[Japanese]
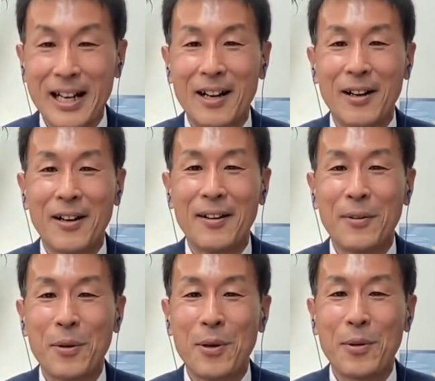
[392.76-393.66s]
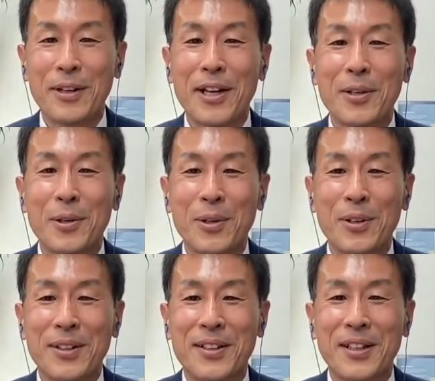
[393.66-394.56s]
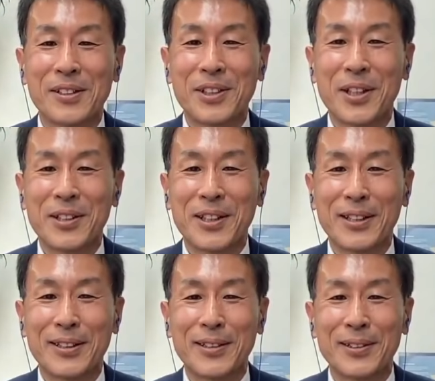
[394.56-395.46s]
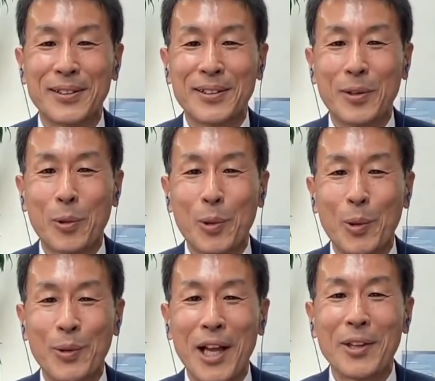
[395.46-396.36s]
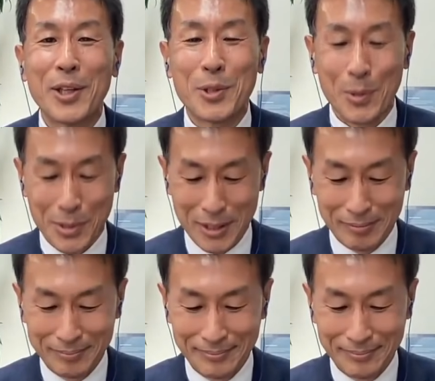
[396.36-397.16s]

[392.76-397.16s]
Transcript: あ話題をかっさらったっていうところなんでしょうか。